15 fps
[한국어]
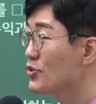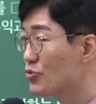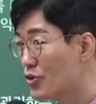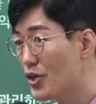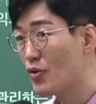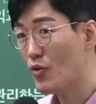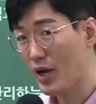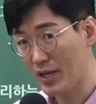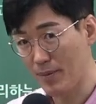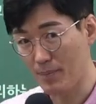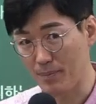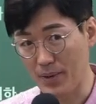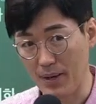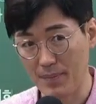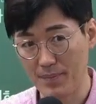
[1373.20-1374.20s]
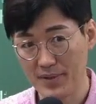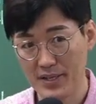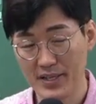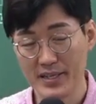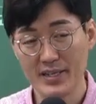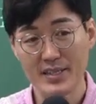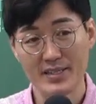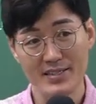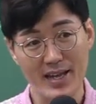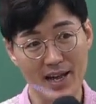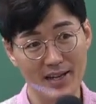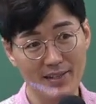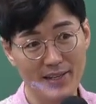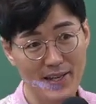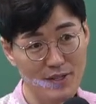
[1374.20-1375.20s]
수익환원법
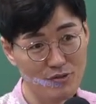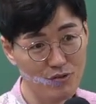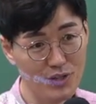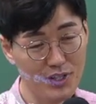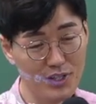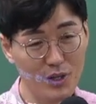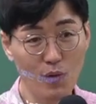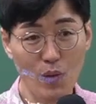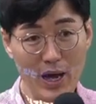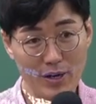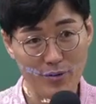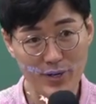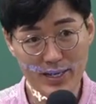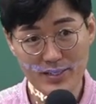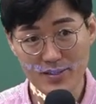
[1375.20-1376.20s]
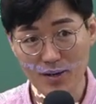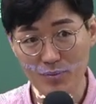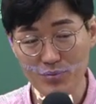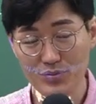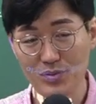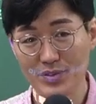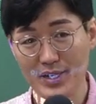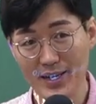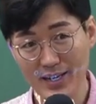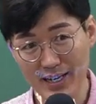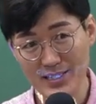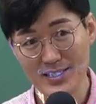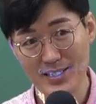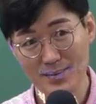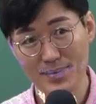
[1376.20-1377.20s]
장래 수익을 환원해서 부동산의
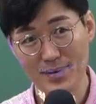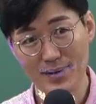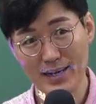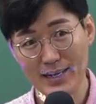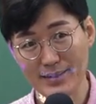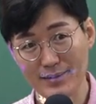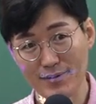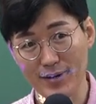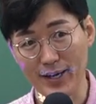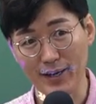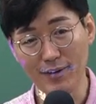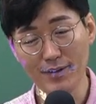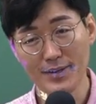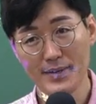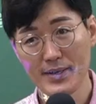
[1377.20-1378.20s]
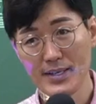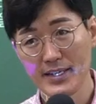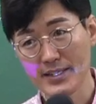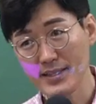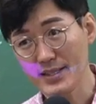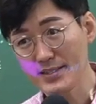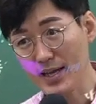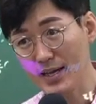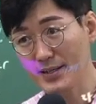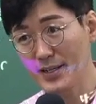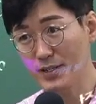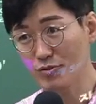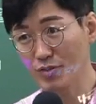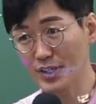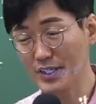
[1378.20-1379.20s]
가치를 평가하는 거예요. 이때
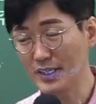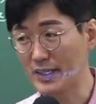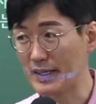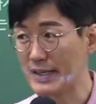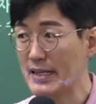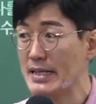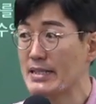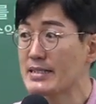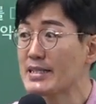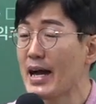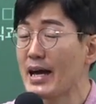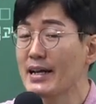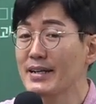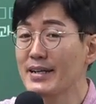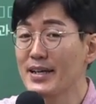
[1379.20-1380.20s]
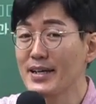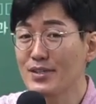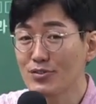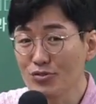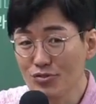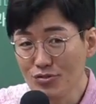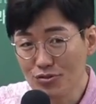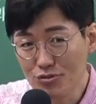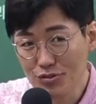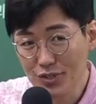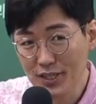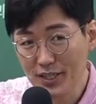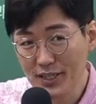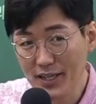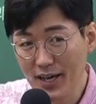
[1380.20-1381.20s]
장래 수익을 장래
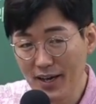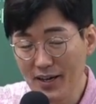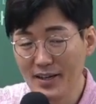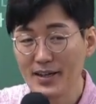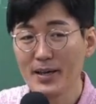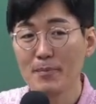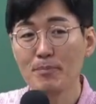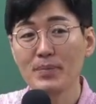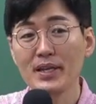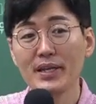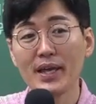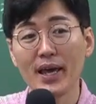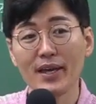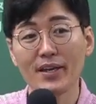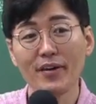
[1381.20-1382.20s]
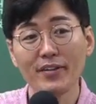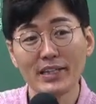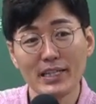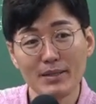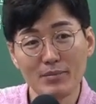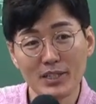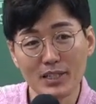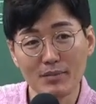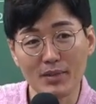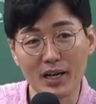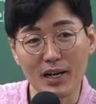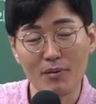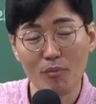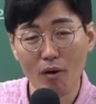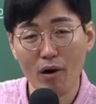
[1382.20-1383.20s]
순수익이나 미래 현금 흐름을